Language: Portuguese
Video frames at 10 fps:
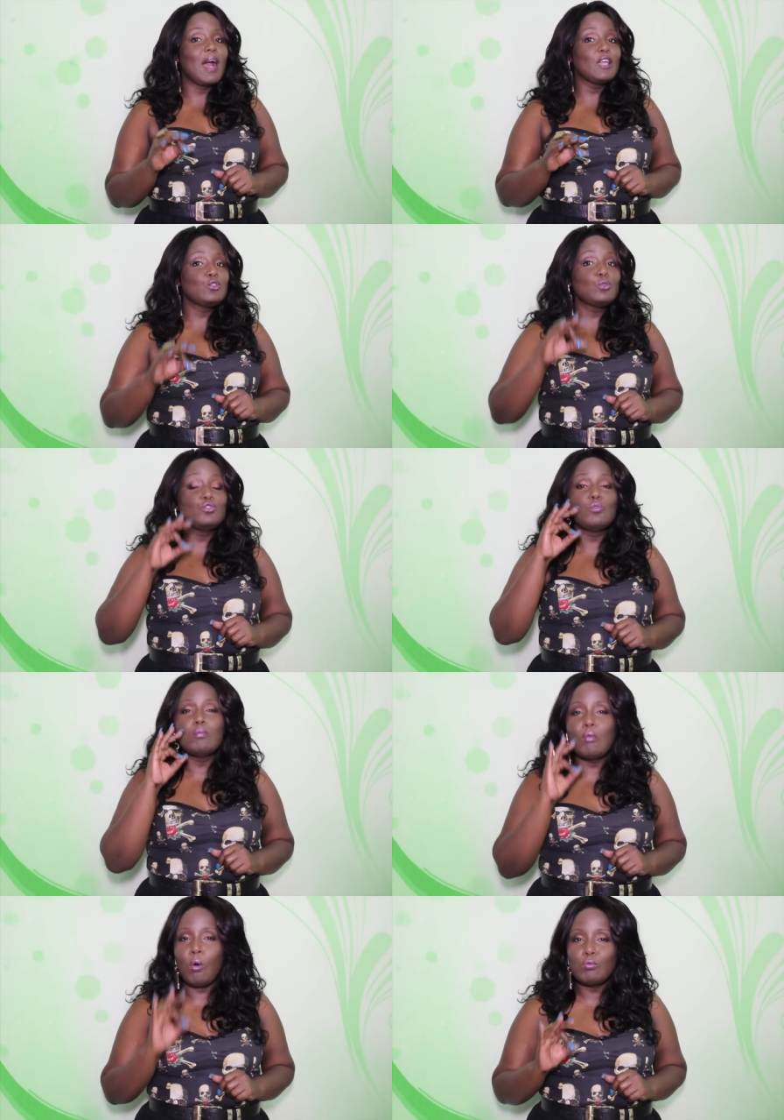baixo de
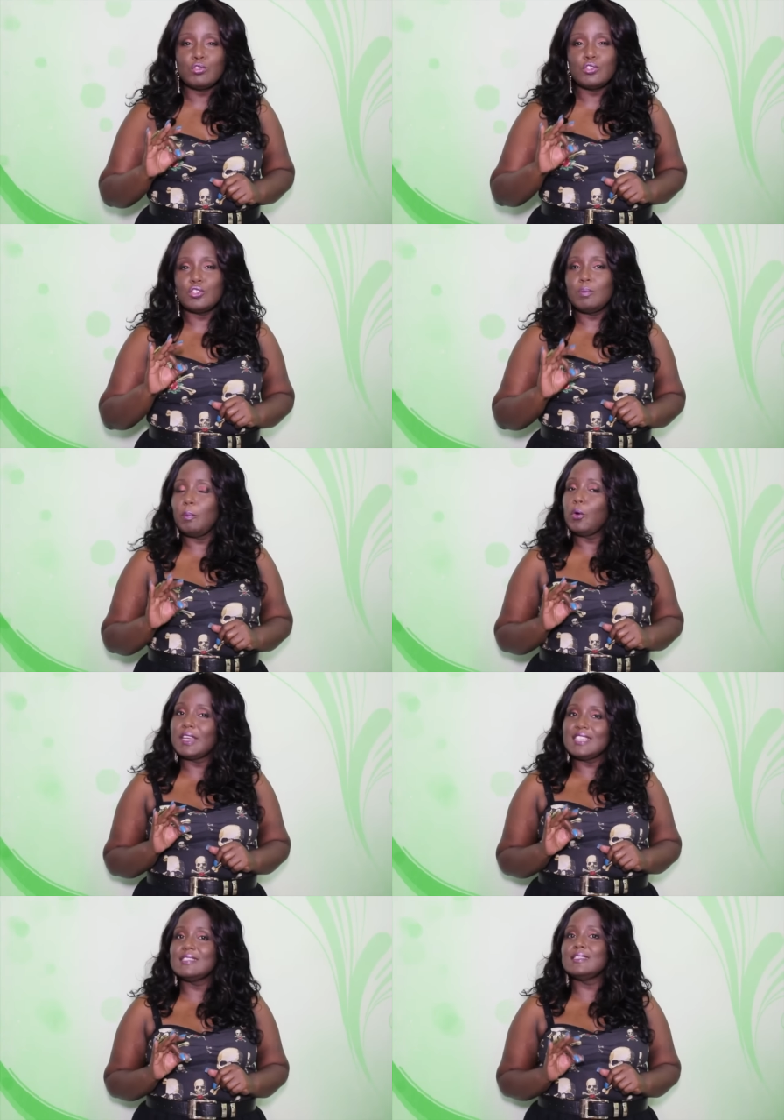um monte de
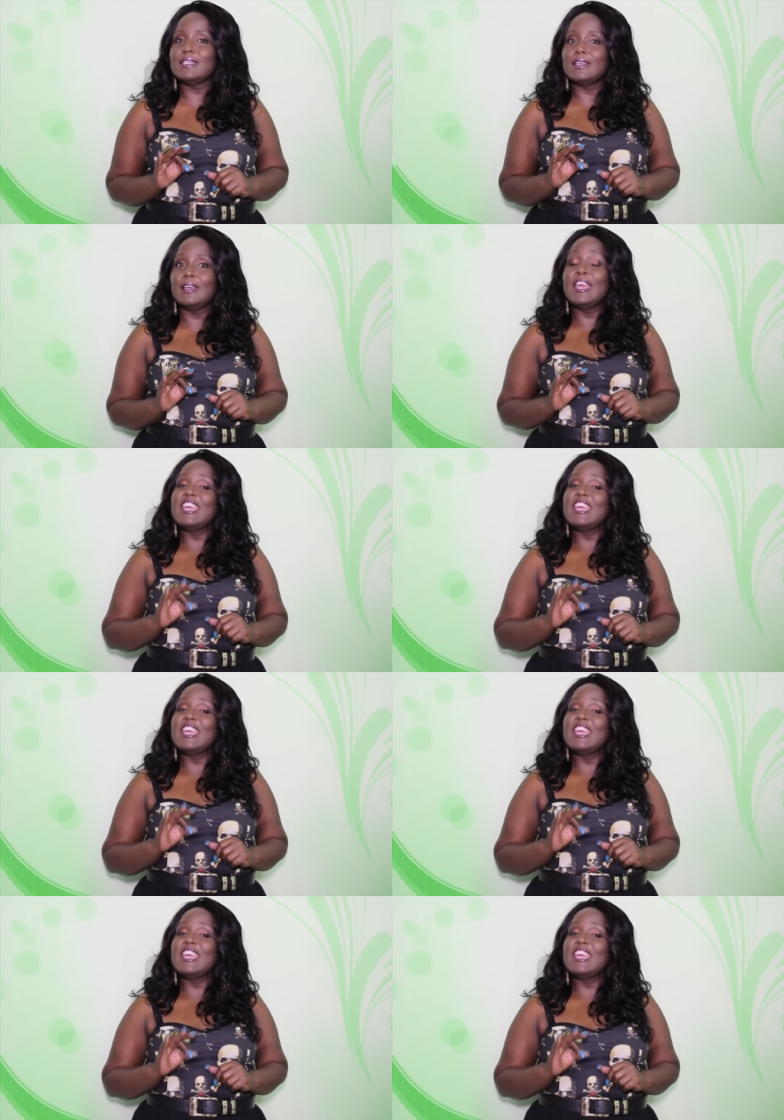hipocrisia